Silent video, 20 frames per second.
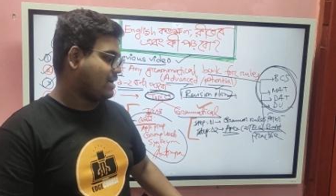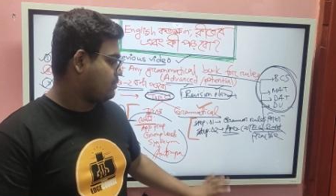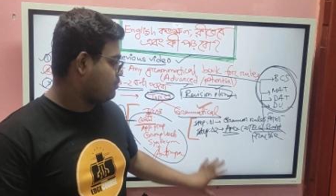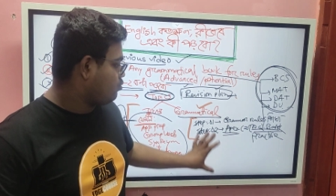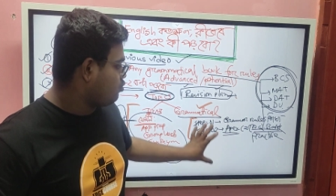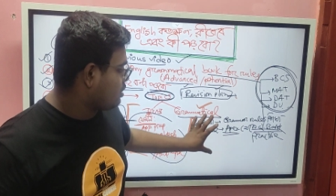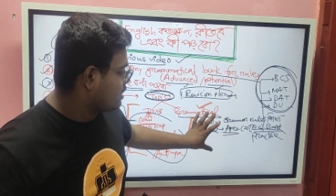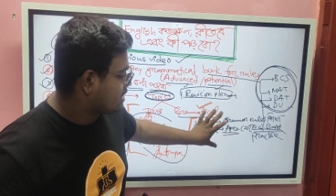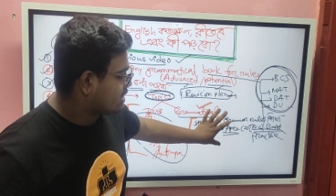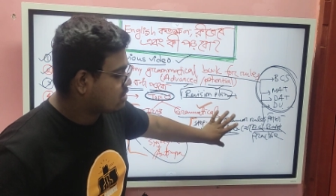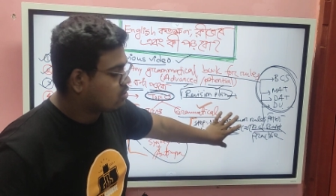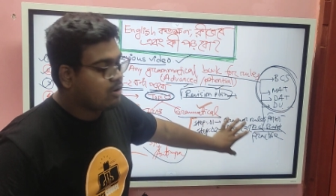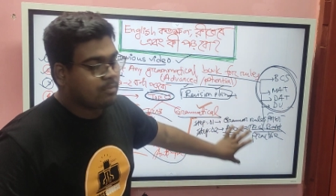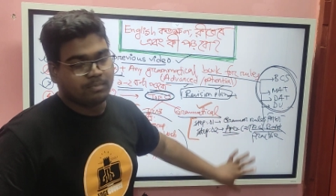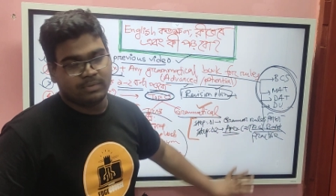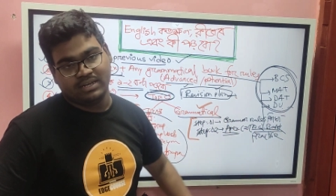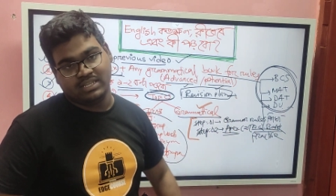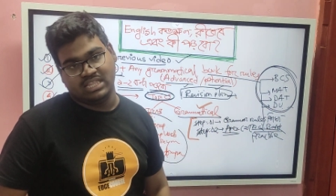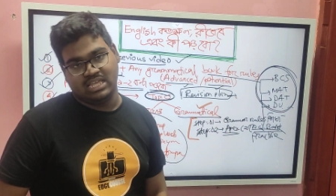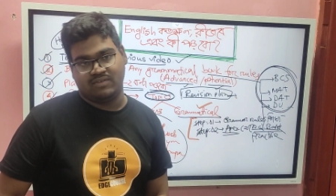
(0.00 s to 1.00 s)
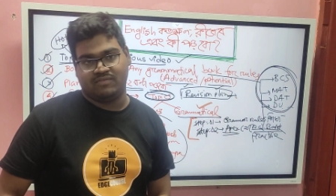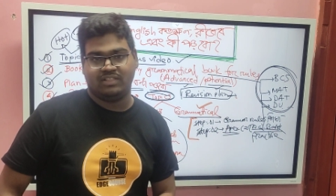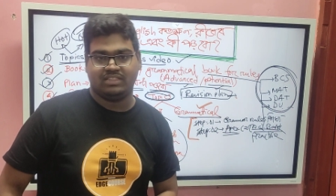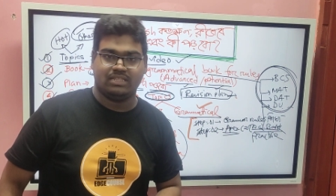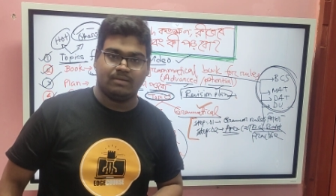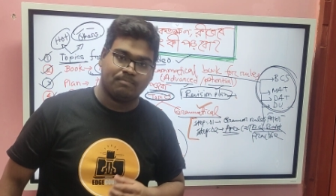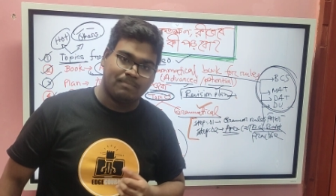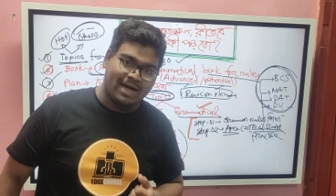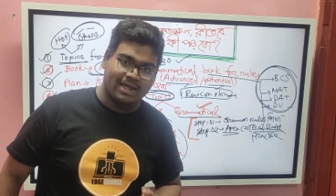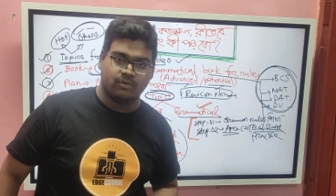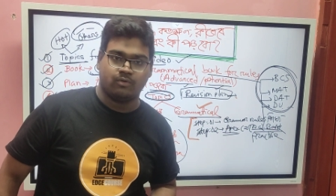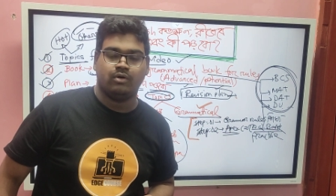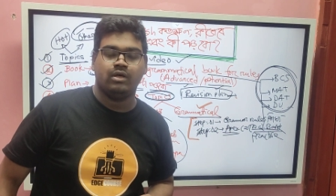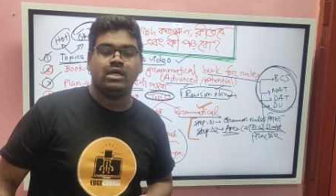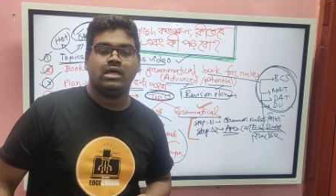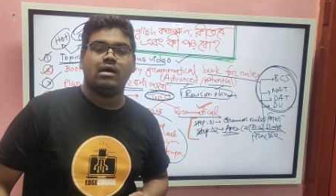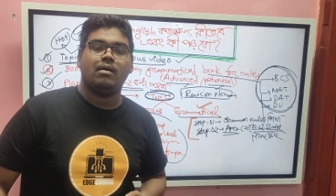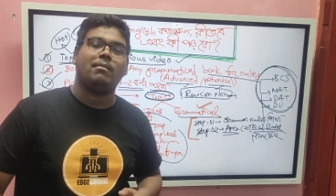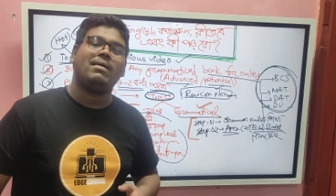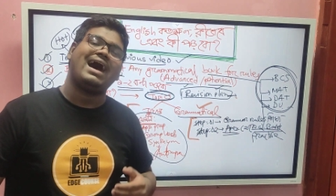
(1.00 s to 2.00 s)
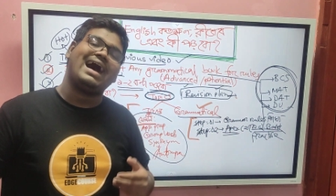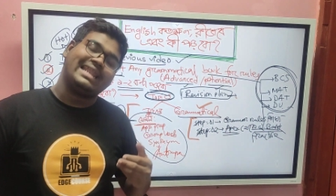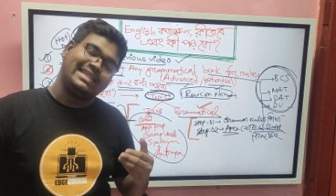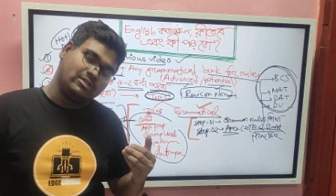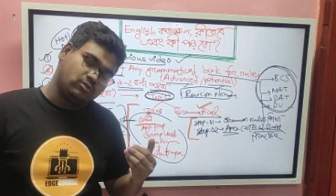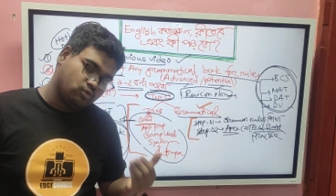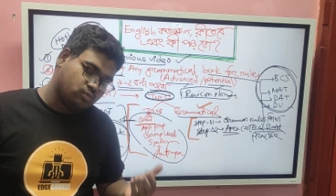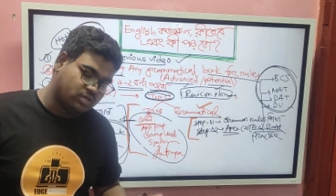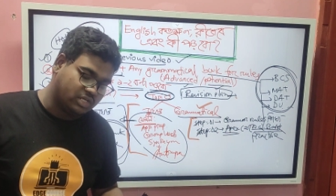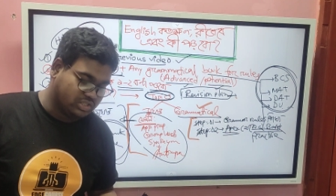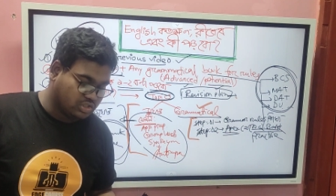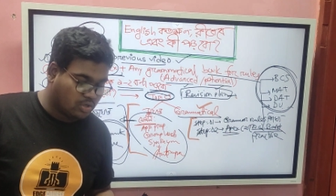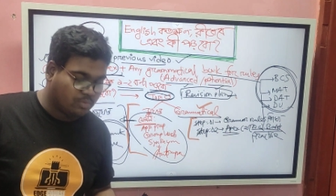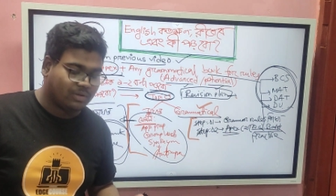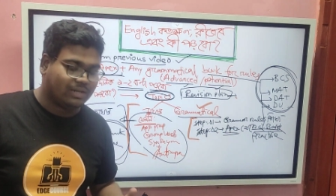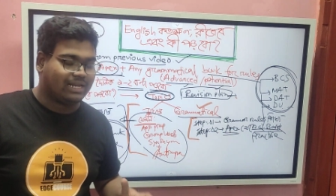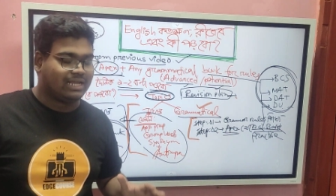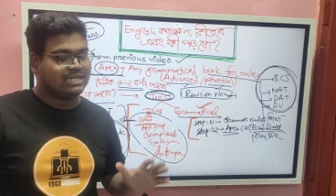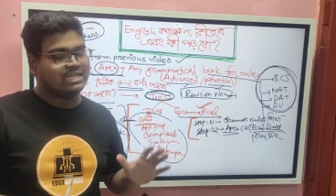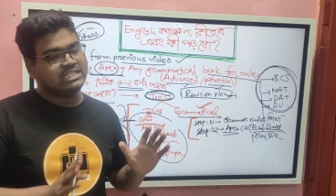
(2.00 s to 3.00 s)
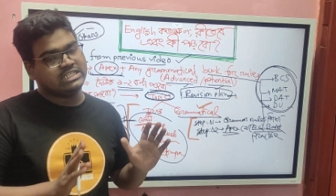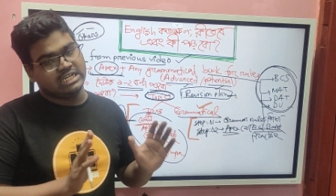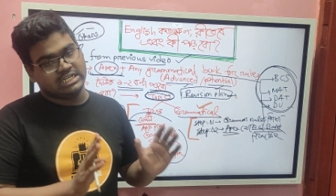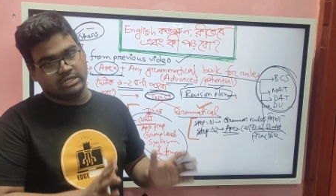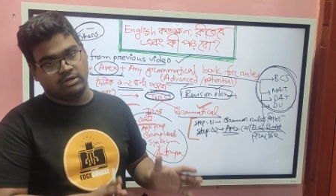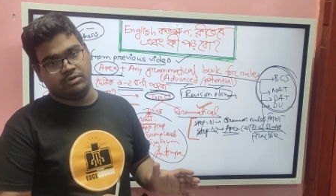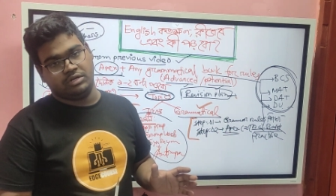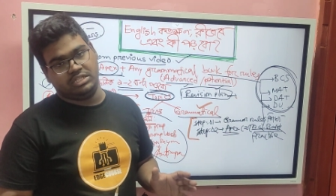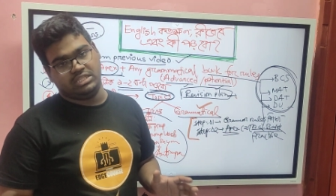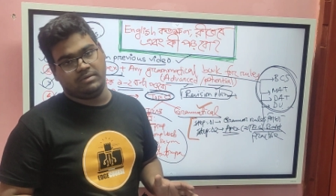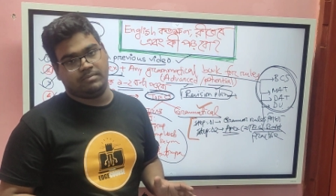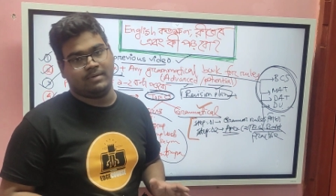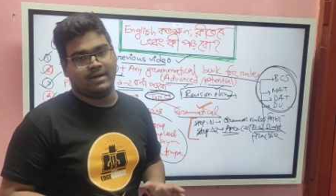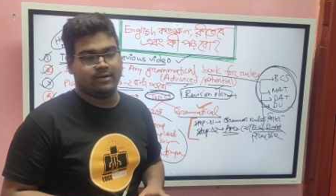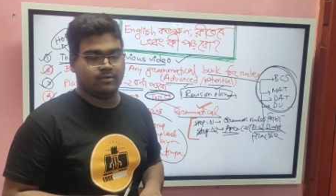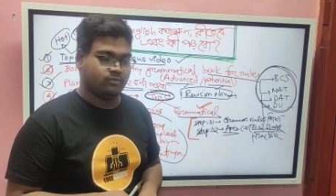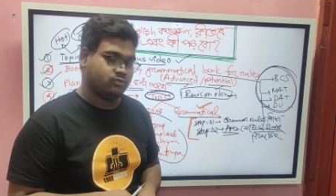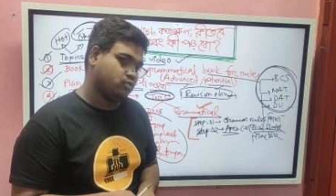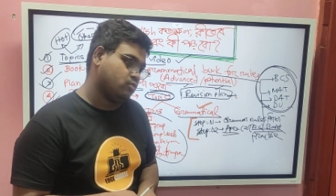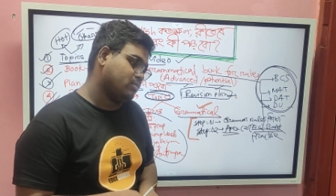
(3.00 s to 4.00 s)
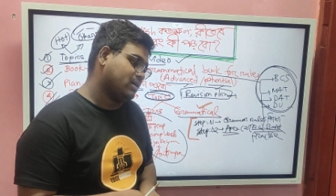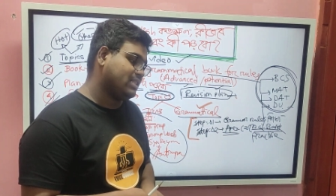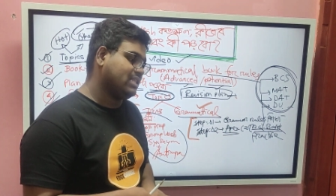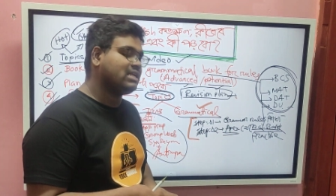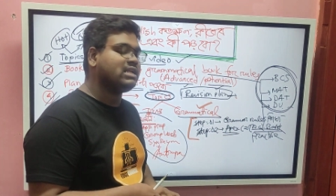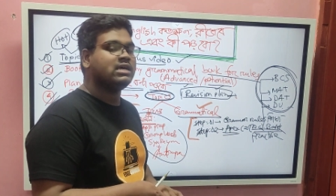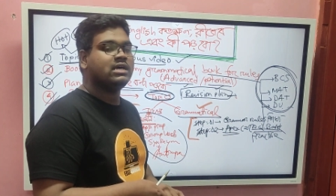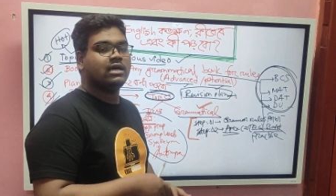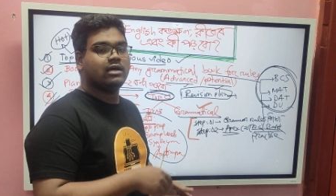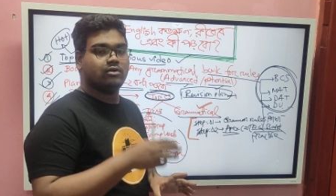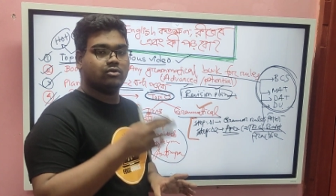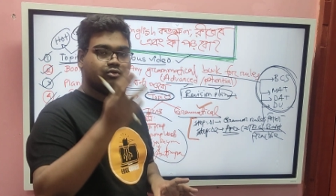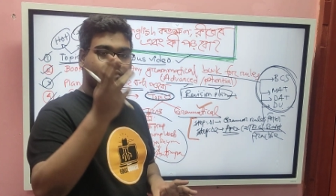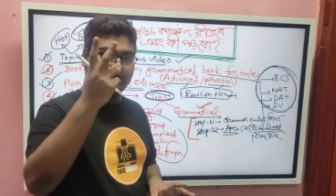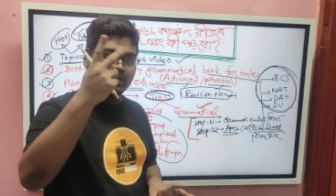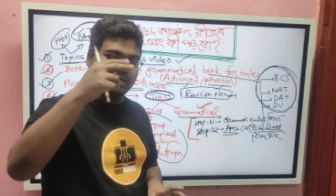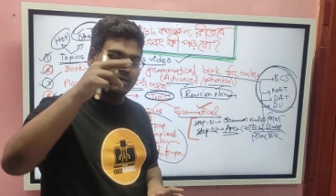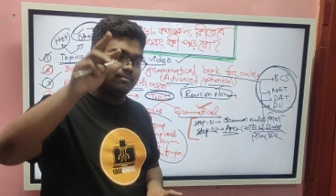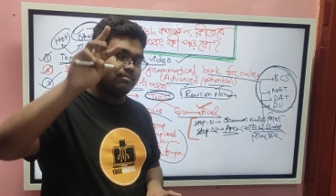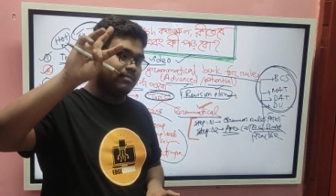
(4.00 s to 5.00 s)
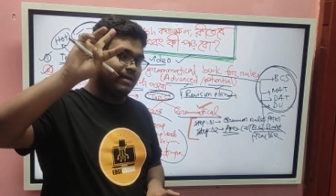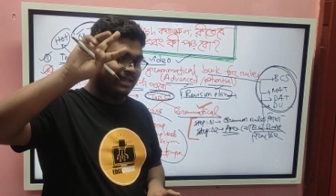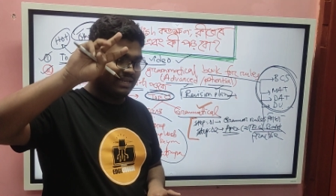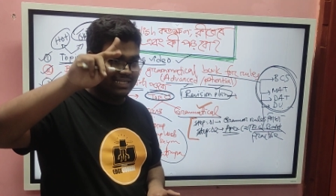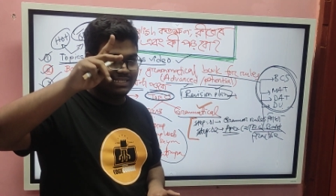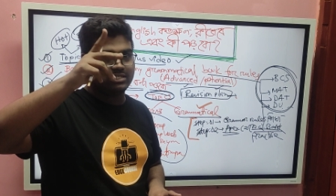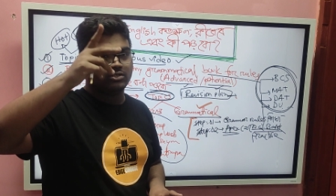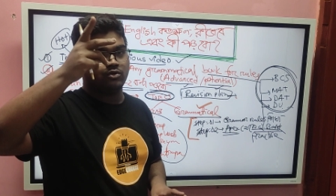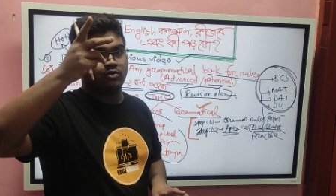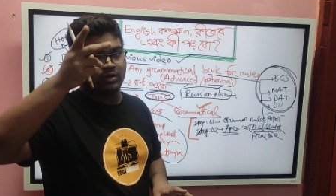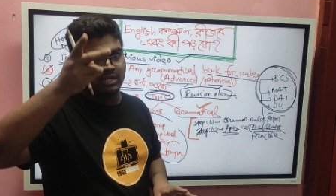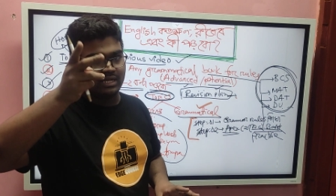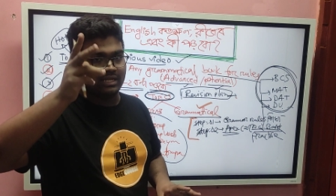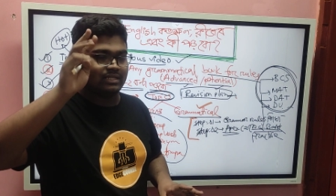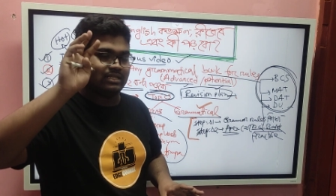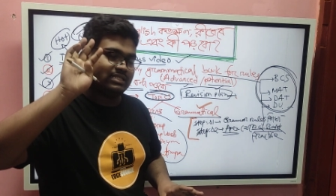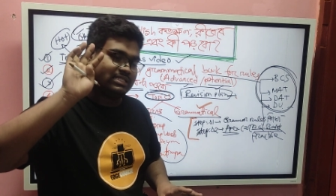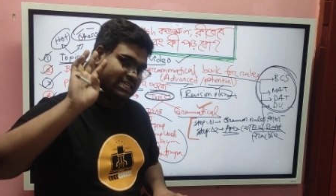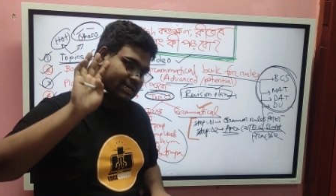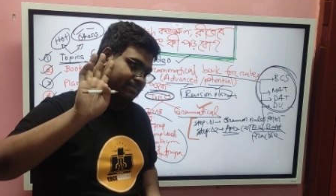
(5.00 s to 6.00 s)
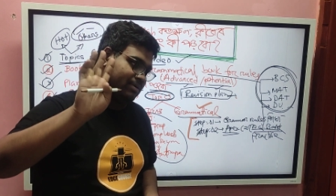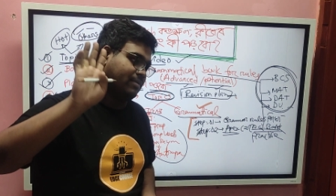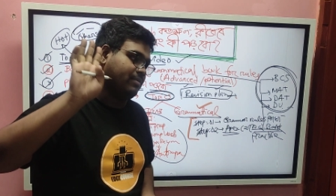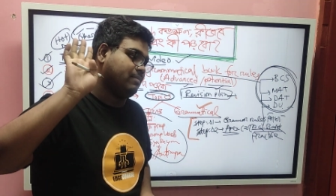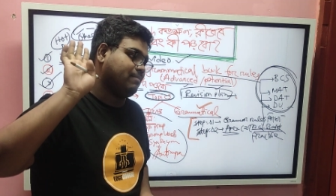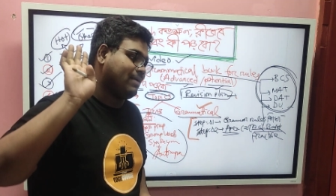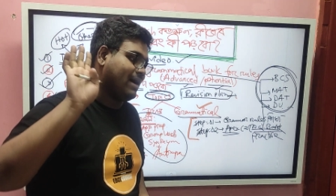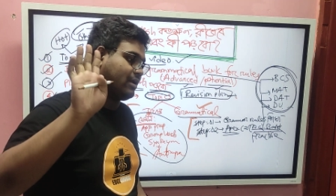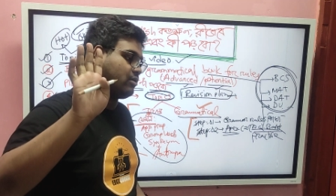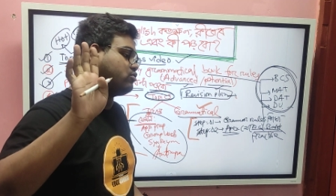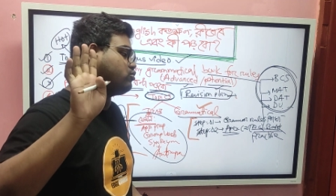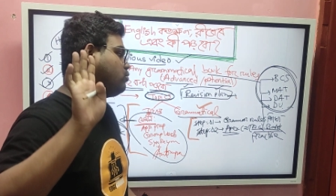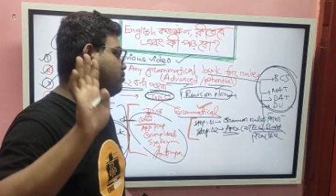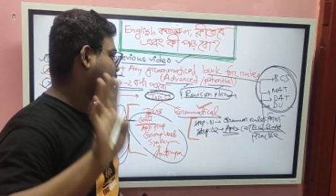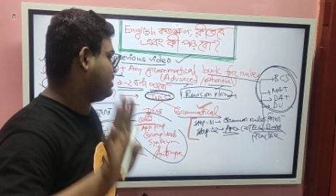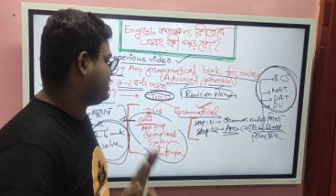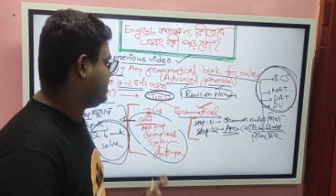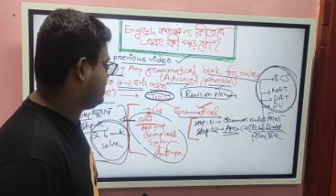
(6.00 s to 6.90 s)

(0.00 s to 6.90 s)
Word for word: পাঠ পুরাটা কমপ্লিট দিয়ে ফেলতে পারো বা আরেকটু বেশি সময় লাগলে সেটাও নিতে পারো তোমাদের রুটিন ম্যানেজ করে যেভাবে পারো তোমরা